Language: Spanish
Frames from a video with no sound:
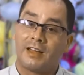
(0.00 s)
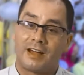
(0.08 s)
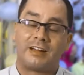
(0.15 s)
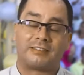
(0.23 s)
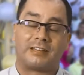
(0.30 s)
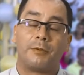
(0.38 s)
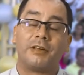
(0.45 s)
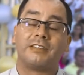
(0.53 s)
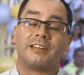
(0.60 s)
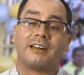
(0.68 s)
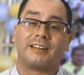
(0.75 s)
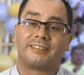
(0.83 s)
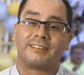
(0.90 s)
a través
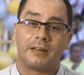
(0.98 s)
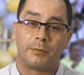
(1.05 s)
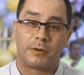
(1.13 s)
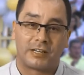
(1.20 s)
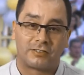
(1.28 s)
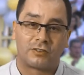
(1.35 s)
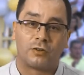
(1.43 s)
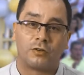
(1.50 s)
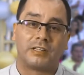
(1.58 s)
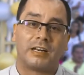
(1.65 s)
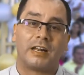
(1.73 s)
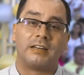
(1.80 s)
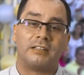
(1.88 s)
de la celebración
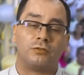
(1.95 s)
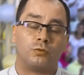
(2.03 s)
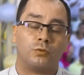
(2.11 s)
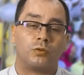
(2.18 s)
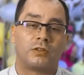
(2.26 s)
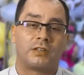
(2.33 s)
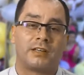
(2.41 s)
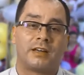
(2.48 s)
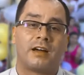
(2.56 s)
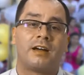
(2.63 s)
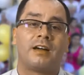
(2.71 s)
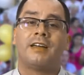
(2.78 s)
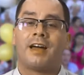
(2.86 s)
de la liturgia,